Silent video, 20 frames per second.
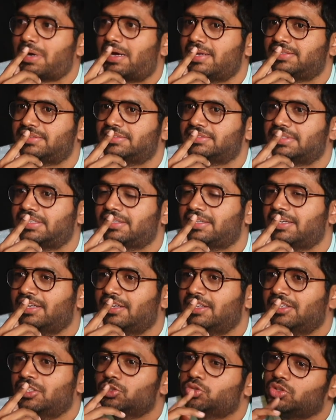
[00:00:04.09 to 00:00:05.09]
బాగా నచ్చింది సార్
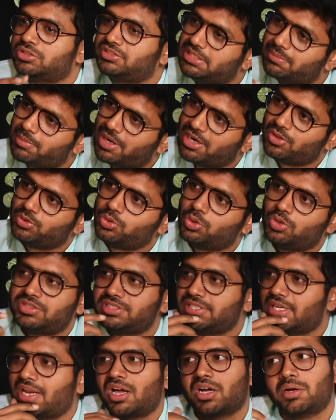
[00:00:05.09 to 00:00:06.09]
సో సినిమాలో
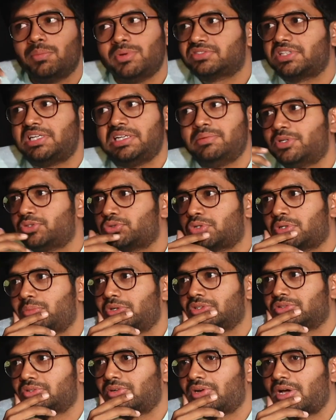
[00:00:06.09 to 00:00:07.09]
దోస్తి ఎలాగో మేము స్క్రీన్ మీద
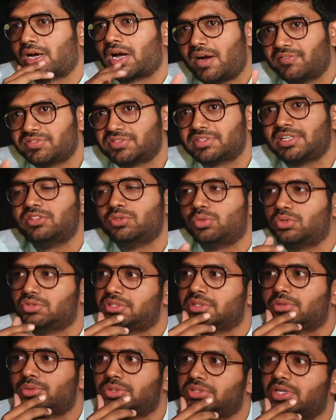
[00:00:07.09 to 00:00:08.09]
చూడబోతున్నాం నాకు ఆఫ్ స్క్రీన్
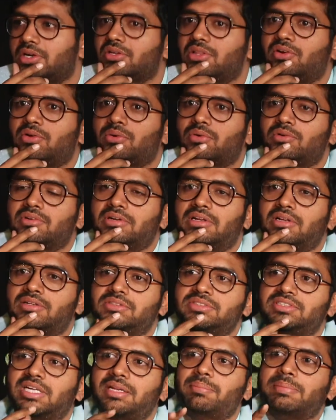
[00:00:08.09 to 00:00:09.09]
దోస్తి గురించి అడుగుదాం అనుకుంటున్నాను
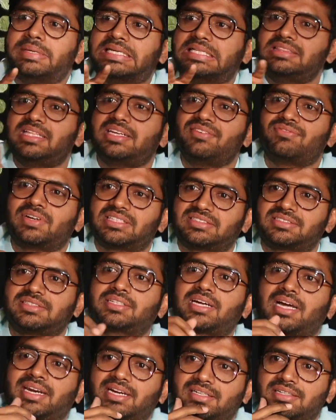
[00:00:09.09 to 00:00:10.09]
సార్ మీ ఇద్దరి ఫస్ట్
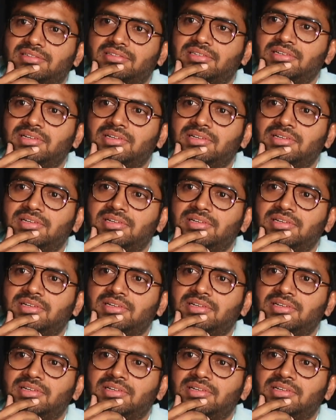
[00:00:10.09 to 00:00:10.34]
కనెక్ట్